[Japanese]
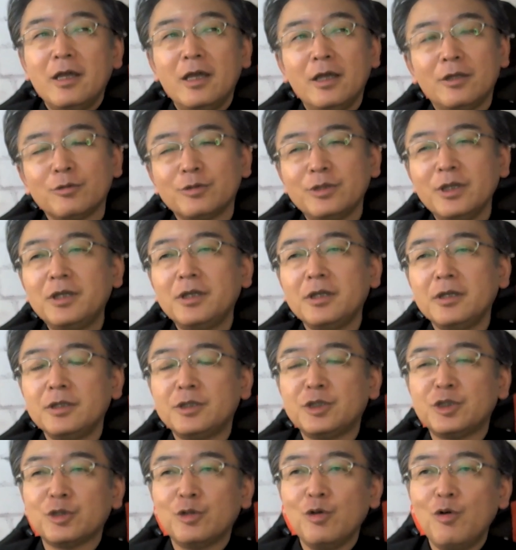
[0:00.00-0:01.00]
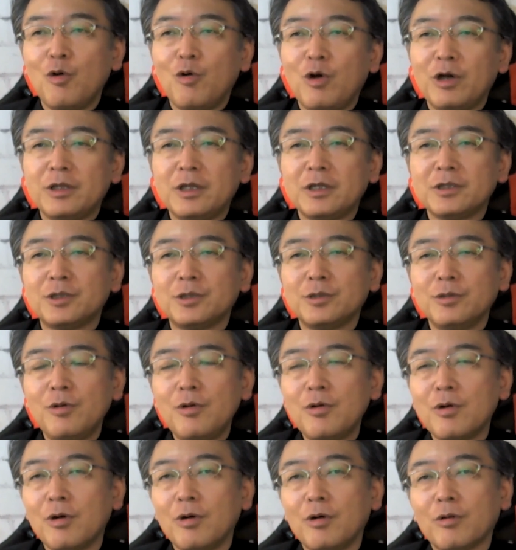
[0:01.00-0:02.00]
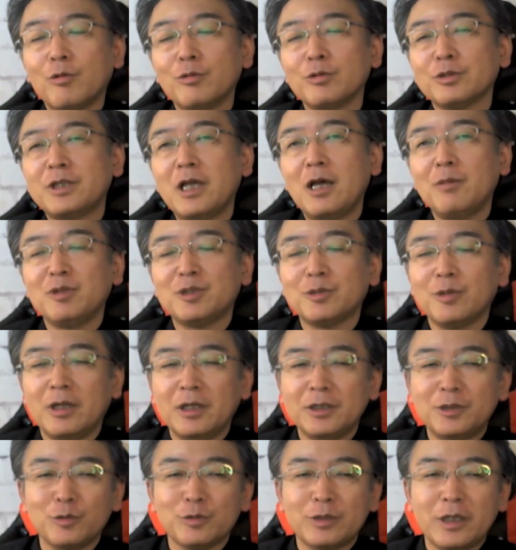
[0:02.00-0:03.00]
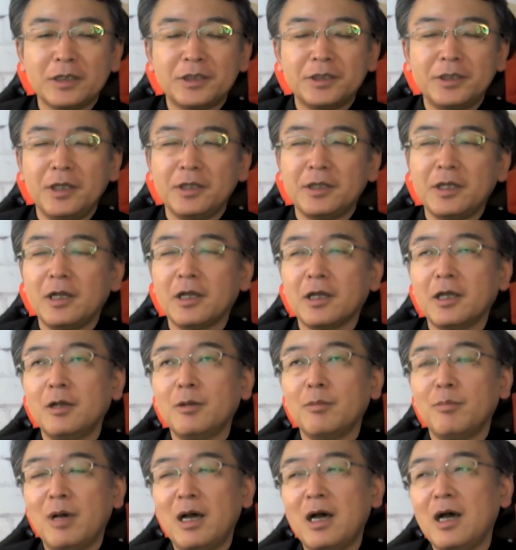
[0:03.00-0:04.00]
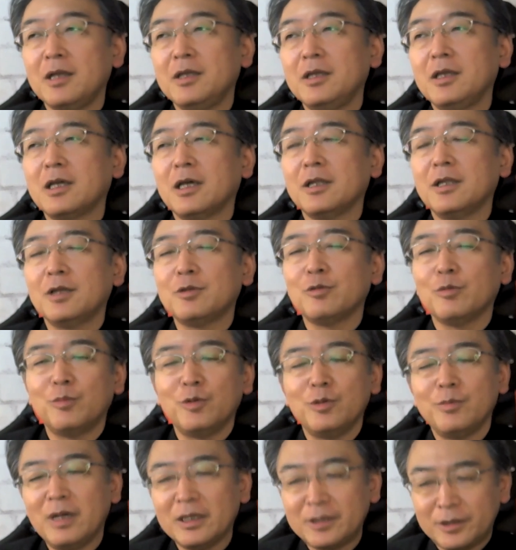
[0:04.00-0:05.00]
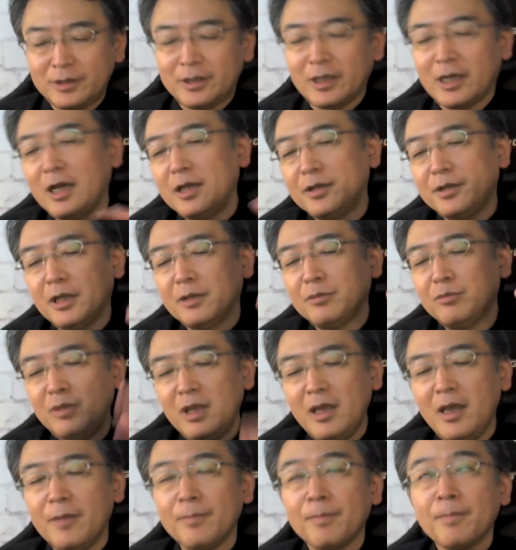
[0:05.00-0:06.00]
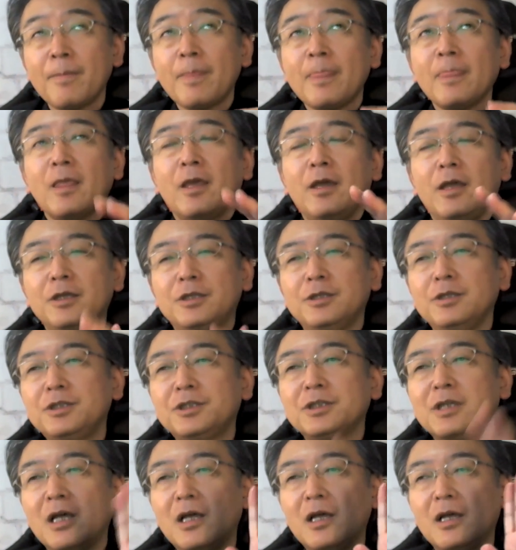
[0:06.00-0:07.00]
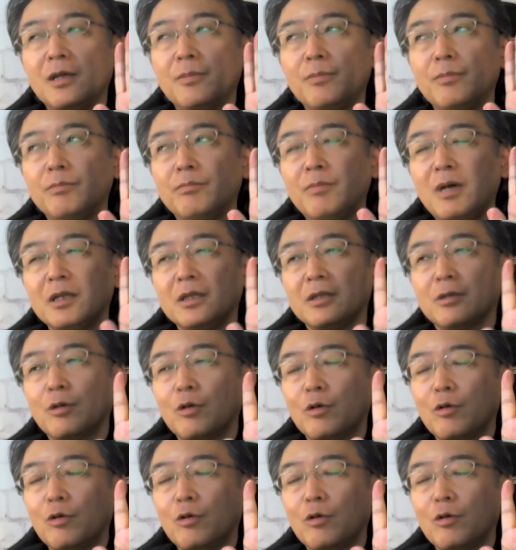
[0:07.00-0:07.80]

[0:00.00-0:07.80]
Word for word: えっ、ー、と、ぜひ一度お話を、このサービスの話をさせていただければいいかなと思いますって書いてあって、えー、日にちは、まあ、